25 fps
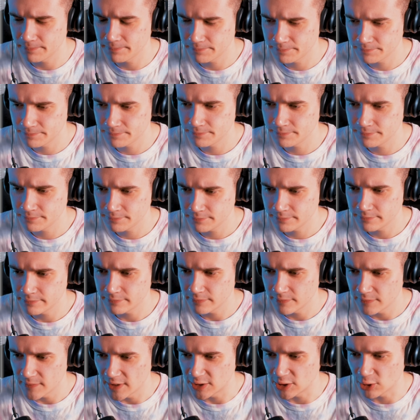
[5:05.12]
смотрели.
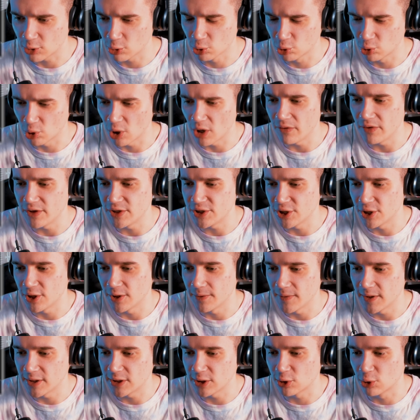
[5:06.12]
человека. Это крутое
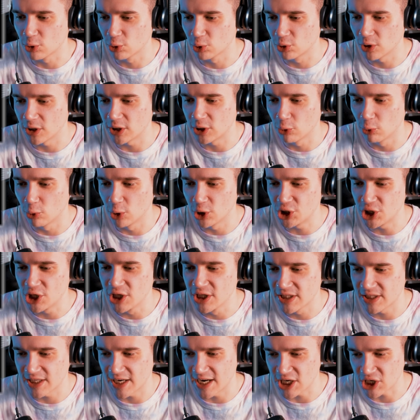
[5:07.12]
видео, это круто, это
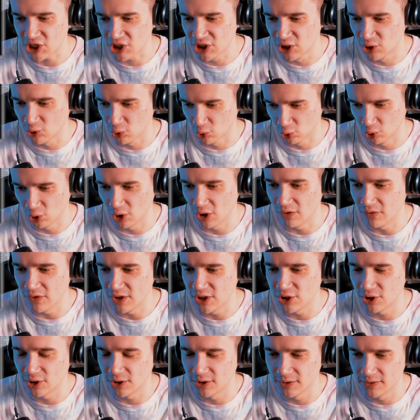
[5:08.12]
очень страшное и крутое
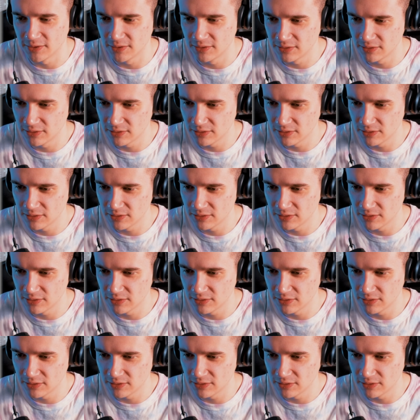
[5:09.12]
видео.